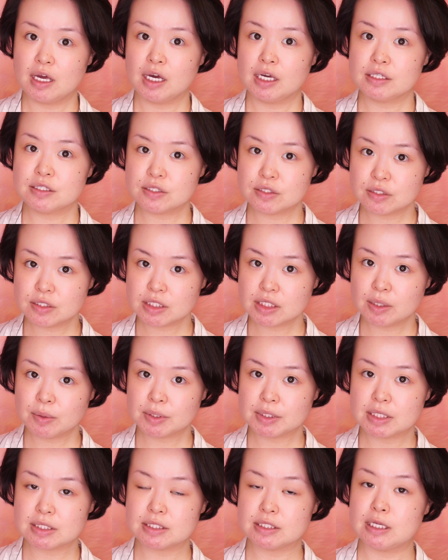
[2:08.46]
え続いて
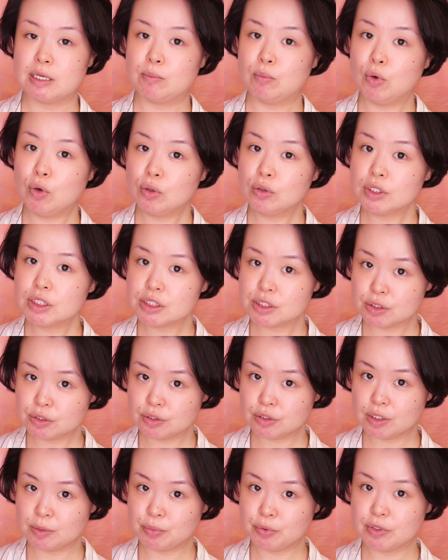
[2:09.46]
はですねもう1
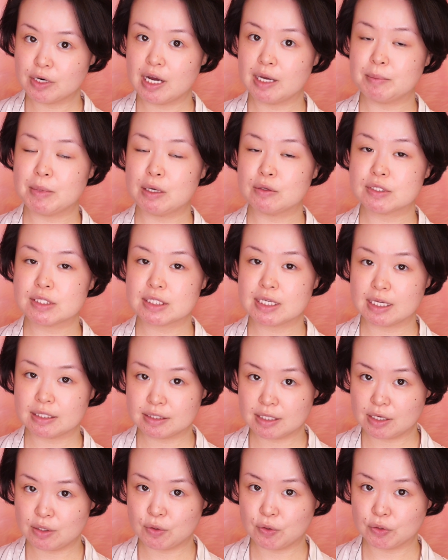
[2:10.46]
種類プライマーを使っ
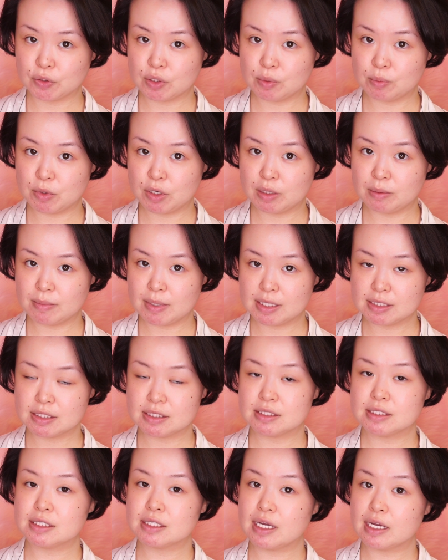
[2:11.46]
ていこうと思いま
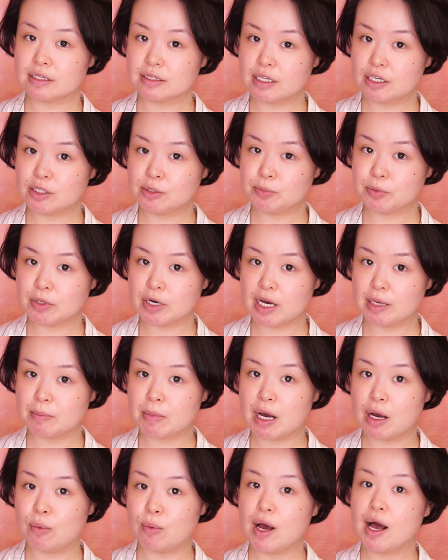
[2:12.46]
す使っていく
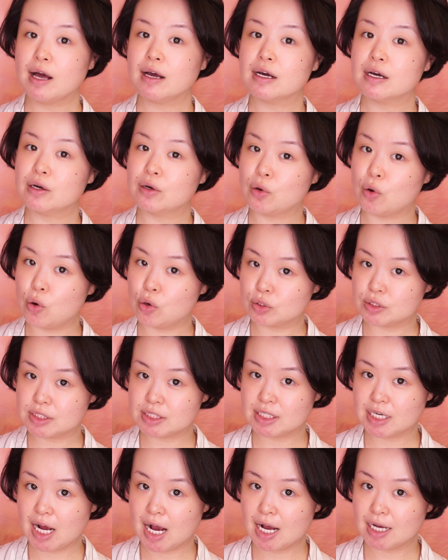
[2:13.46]
プライマーはこ
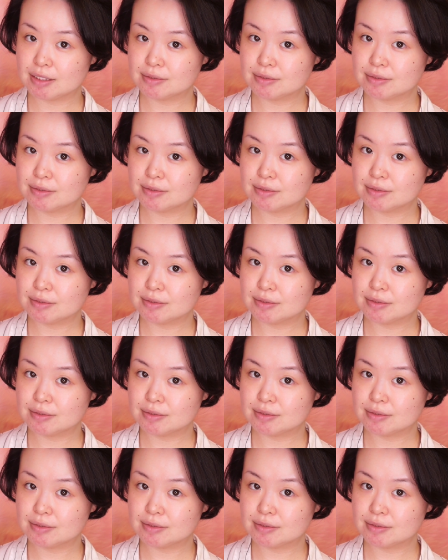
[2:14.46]
ちら